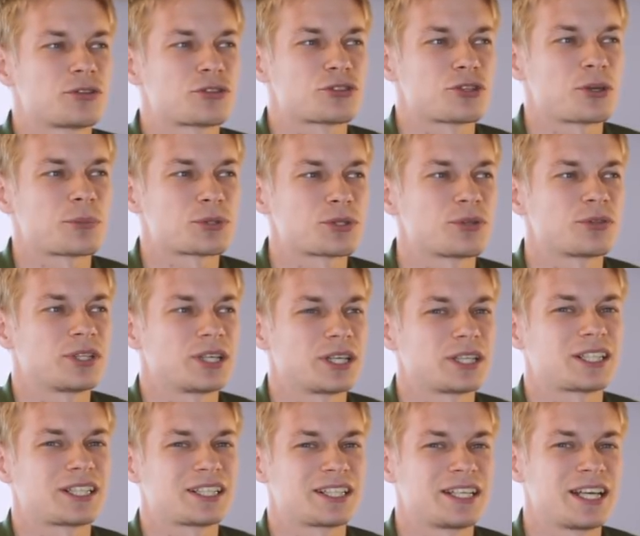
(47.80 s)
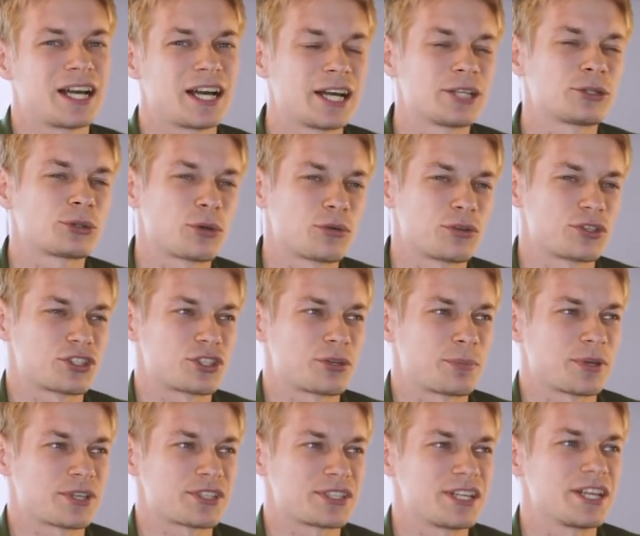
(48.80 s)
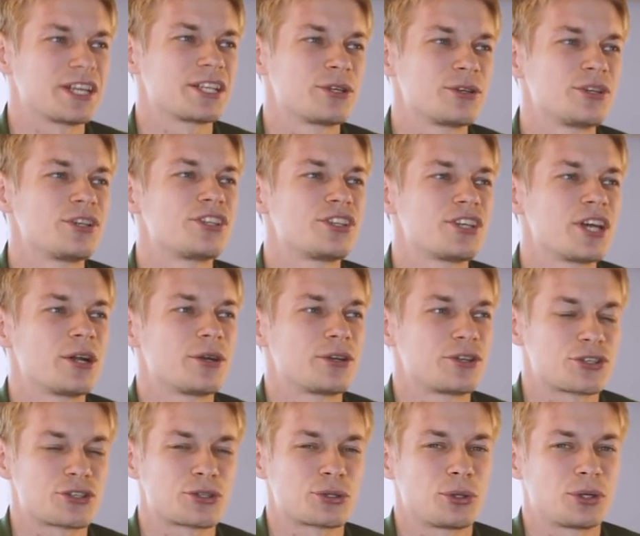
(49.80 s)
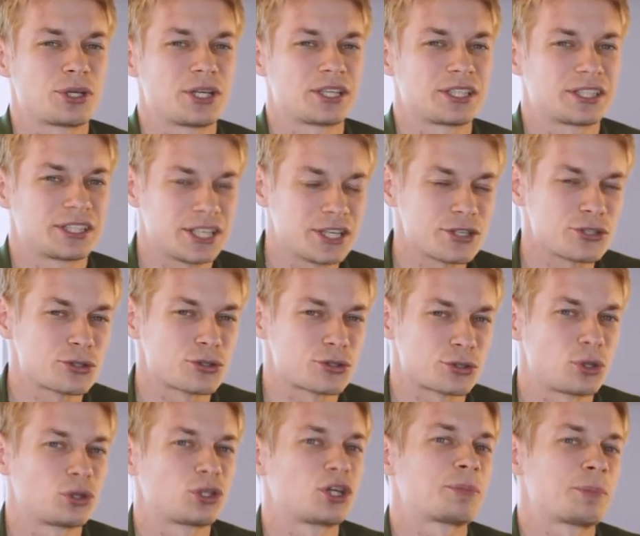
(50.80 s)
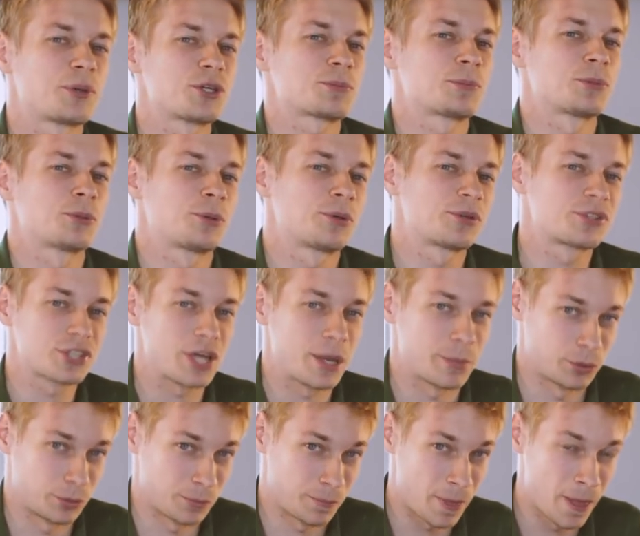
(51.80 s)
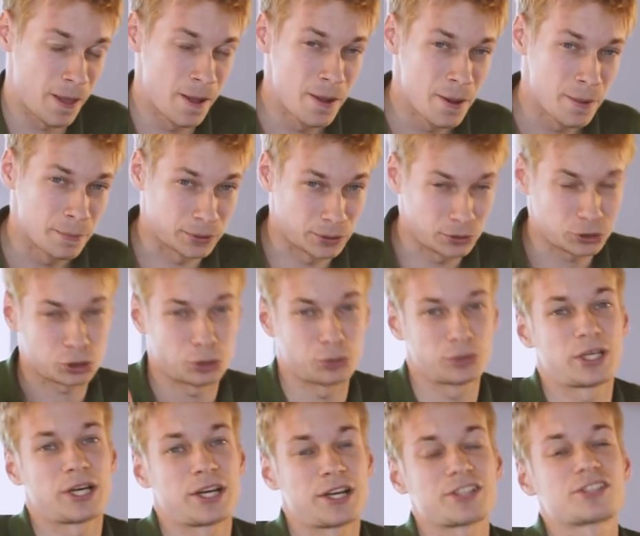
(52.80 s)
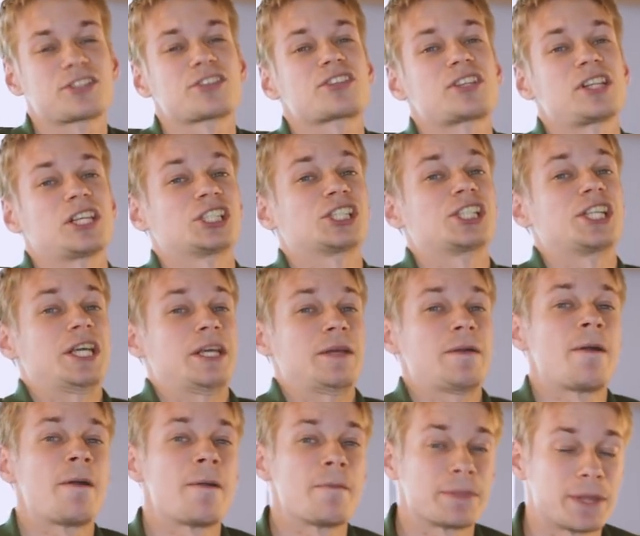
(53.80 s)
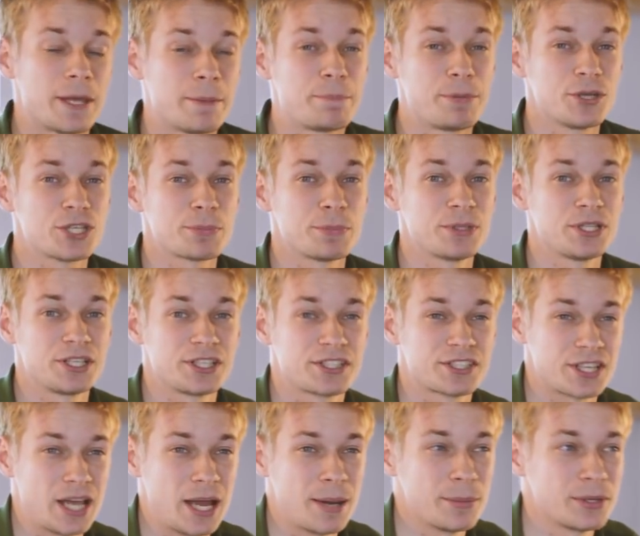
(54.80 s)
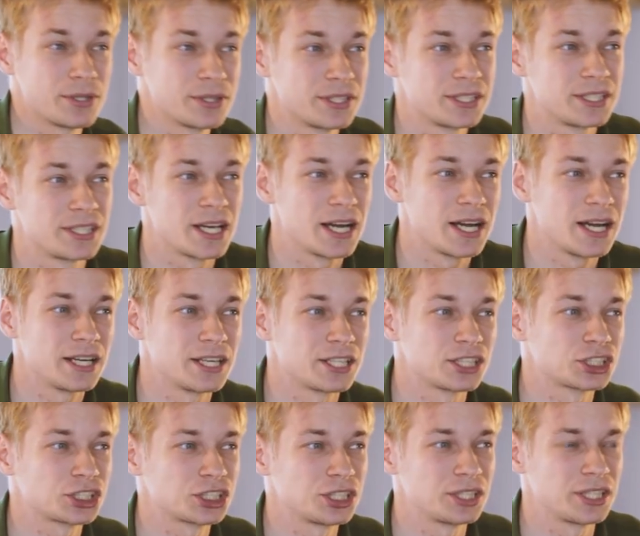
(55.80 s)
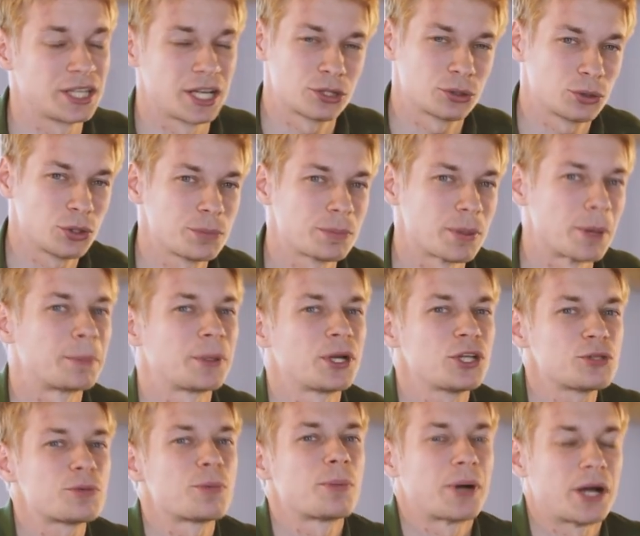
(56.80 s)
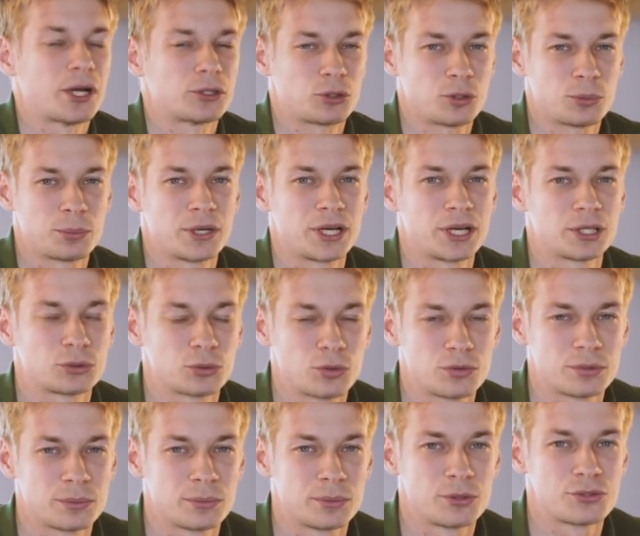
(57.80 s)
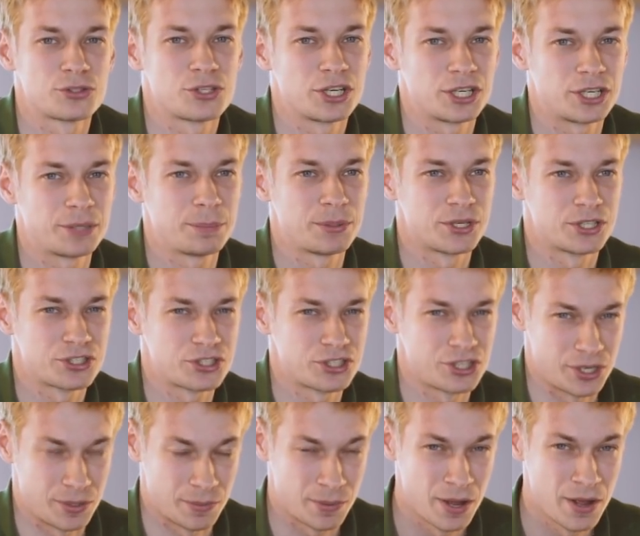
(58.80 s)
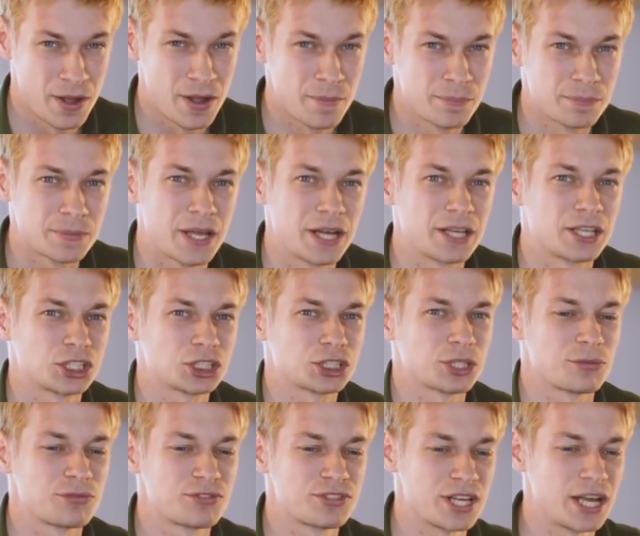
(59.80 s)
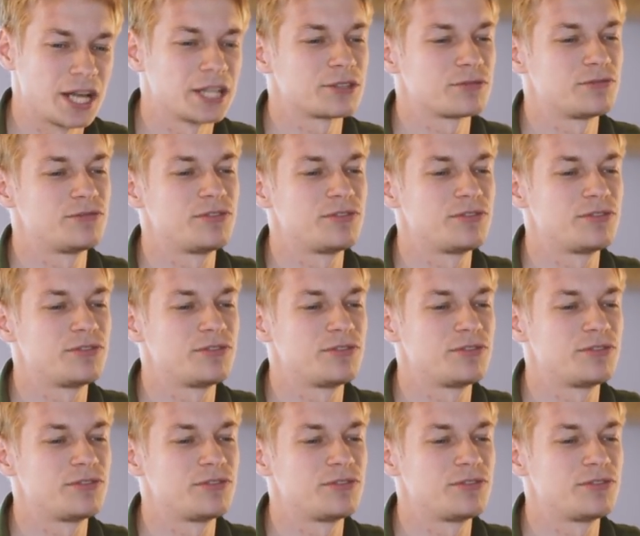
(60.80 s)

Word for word: собственно, я готовился последнюю неделю не столько к тесту, сколько к письменному экзамену, потому что он гораздо сложнее. И письменный экзамен я решил готовить по принципу, по которому мы готовим людей к PST. Я решил взять